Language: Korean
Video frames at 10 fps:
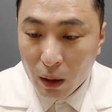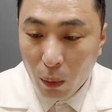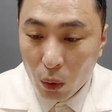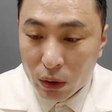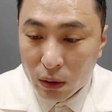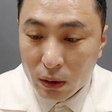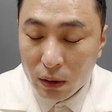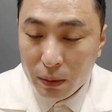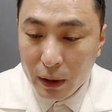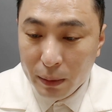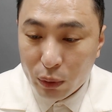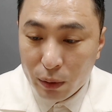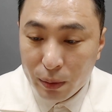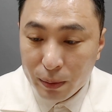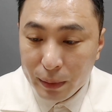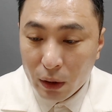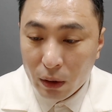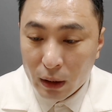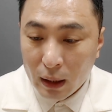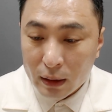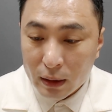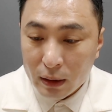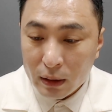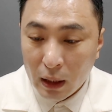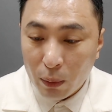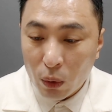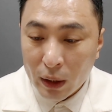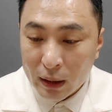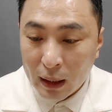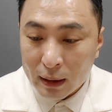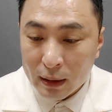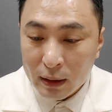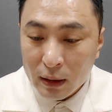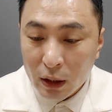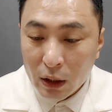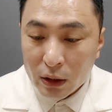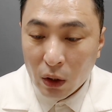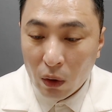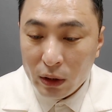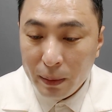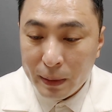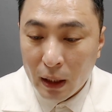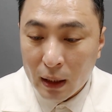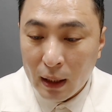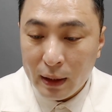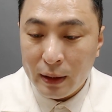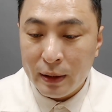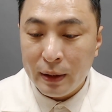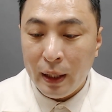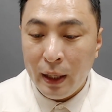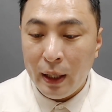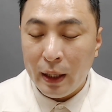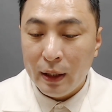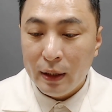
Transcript: 보증금이 불분명이라는 잘 모르겠다는 전입자가 있는데